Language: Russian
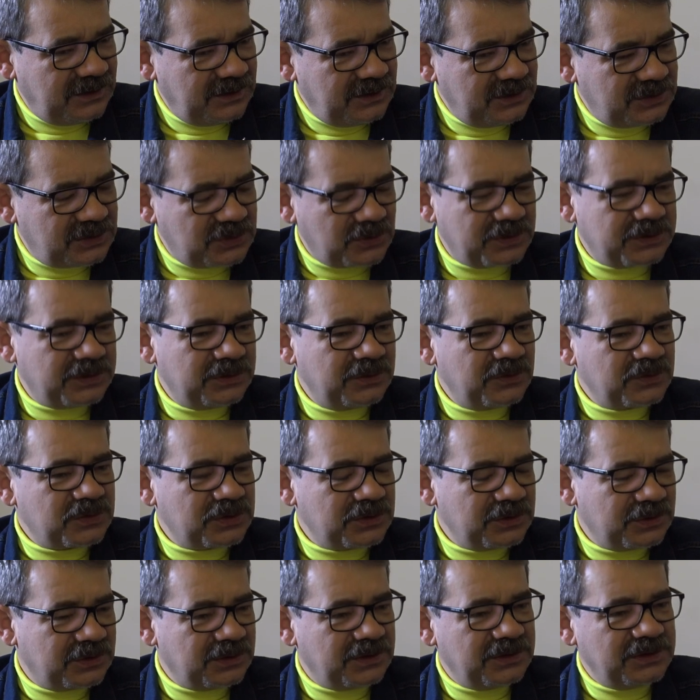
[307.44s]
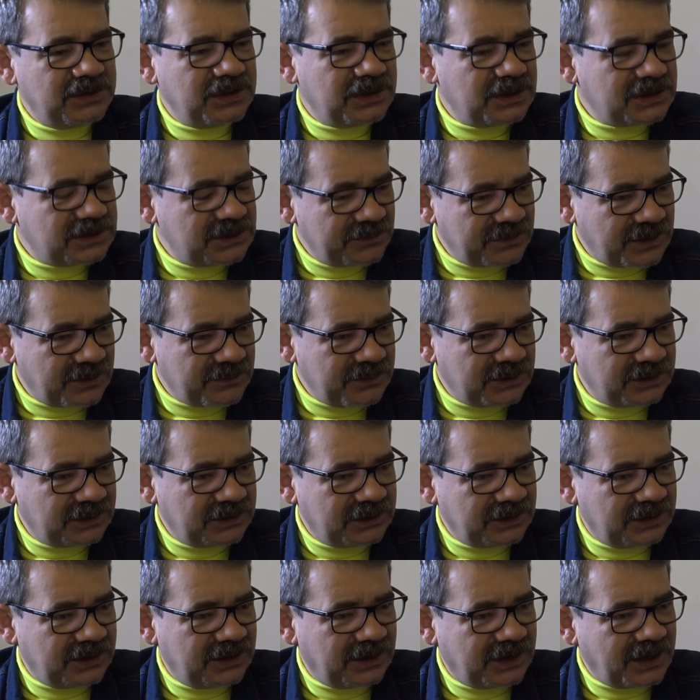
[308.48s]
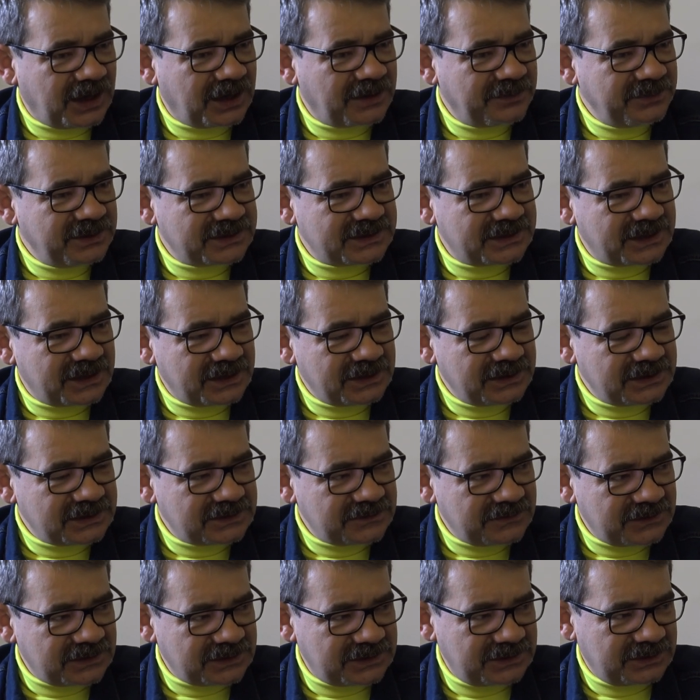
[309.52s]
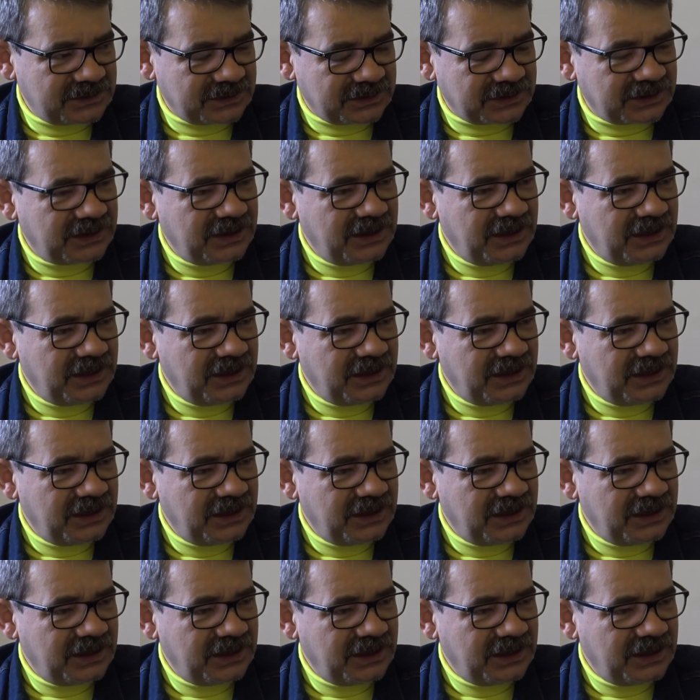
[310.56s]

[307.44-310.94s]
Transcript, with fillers: Еще один очень интересный момент, э, как мне стало известно,